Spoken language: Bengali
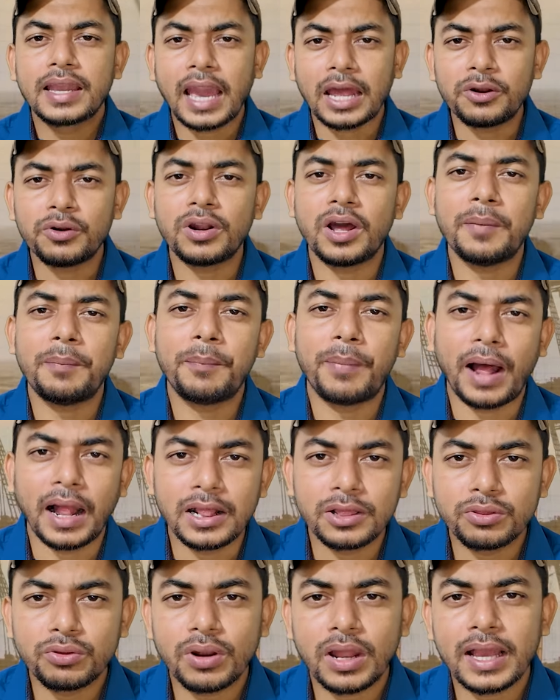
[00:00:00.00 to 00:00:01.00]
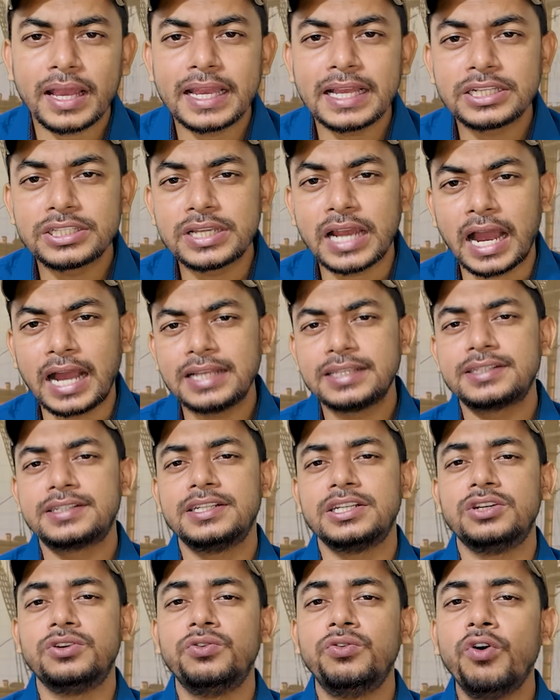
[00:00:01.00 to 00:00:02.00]
কেননা পালতোলা এই
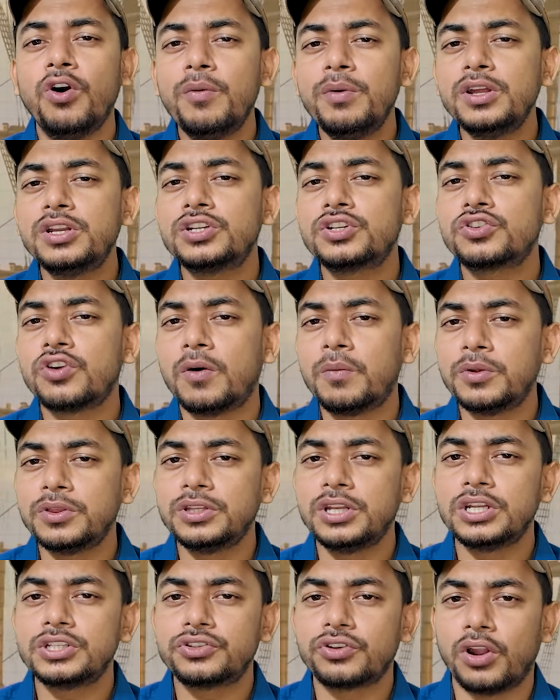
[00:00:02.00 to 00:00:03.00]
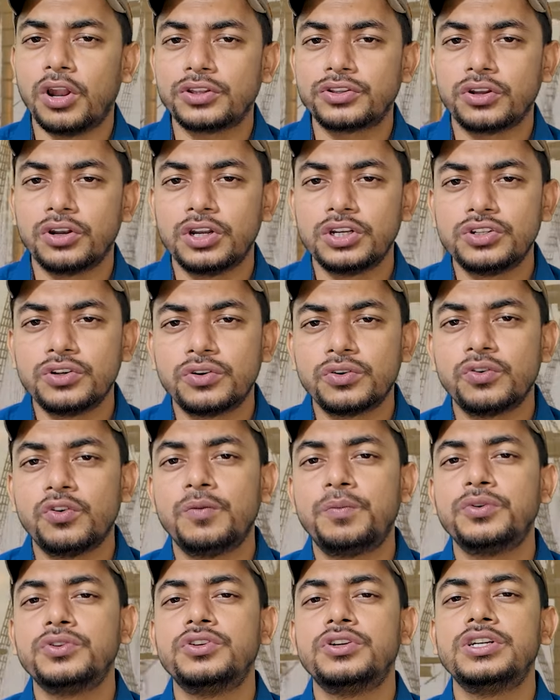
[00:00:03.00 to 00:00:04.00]
জাহাজটি গভীর সমুদ্র চলাচলের জন্য
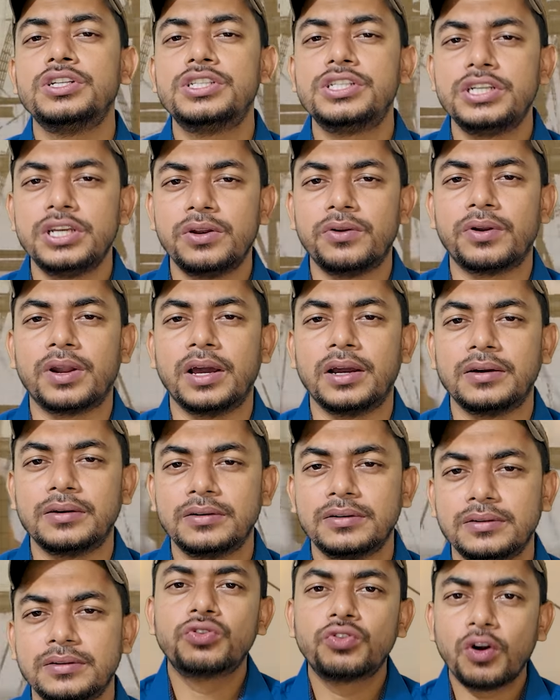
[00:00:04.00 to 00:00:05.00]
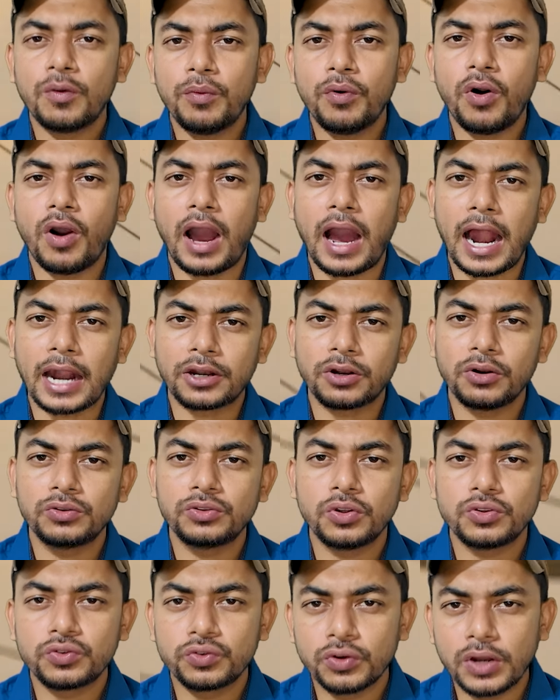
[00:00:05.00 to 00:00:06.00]
উপযোগী ছিল না তবুও
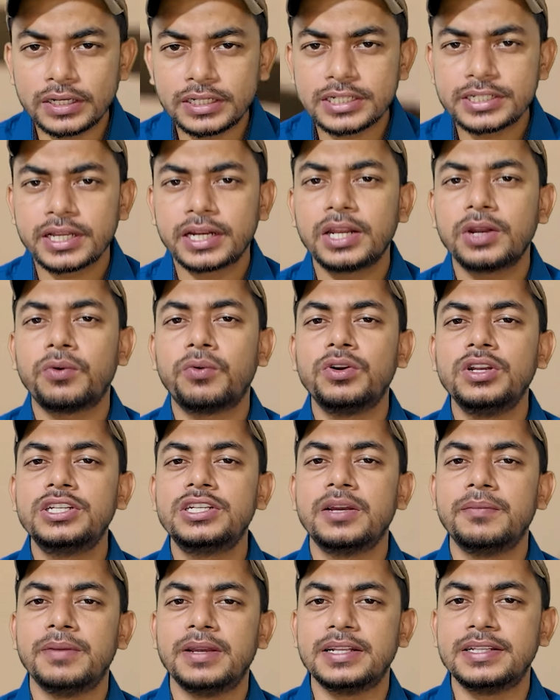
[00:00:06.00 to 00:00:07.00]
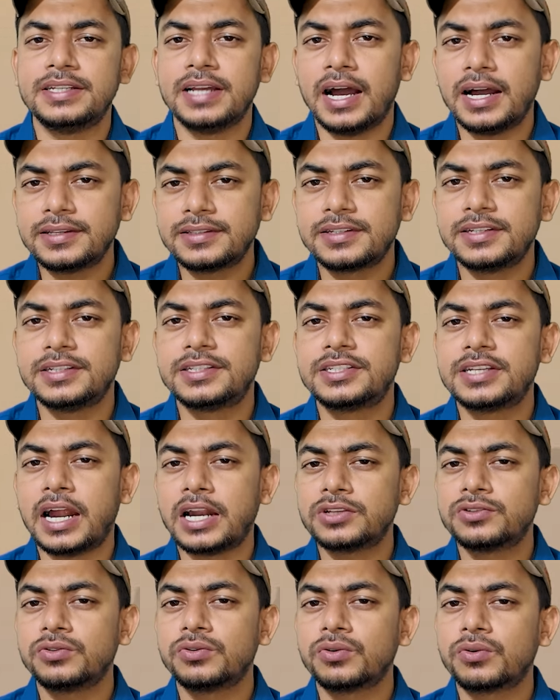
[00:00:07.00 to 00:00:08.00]
আঠারোশো চুরাশি সালের উনিশে মে জাহাজটি
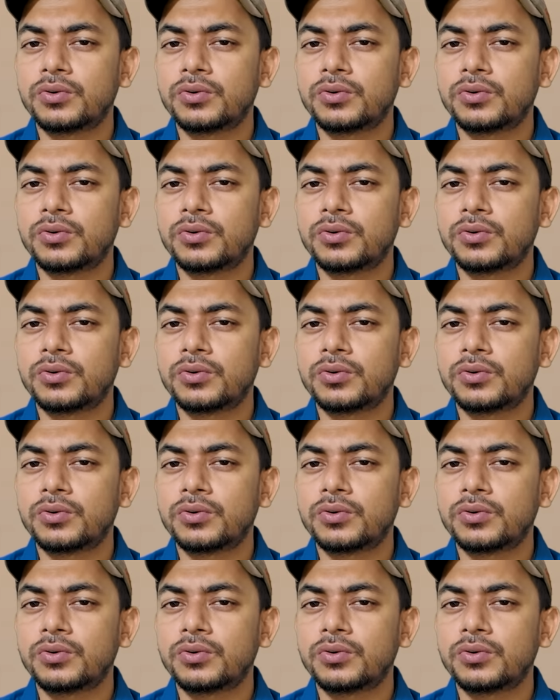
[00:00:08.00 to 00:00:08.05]
চারজন